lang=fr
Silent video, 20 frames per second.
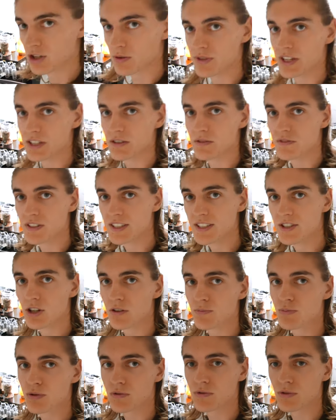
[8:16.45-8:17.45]
update
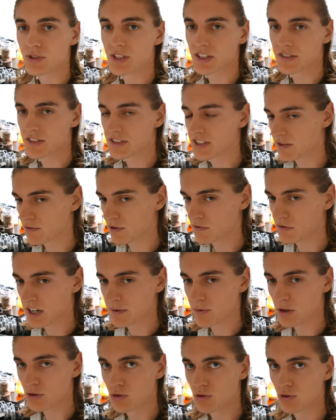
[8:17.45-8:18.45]
vidéo pour vous dire si ça vaut
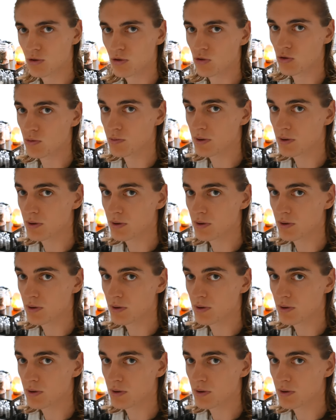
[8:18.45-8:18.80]
vraiment le coup ou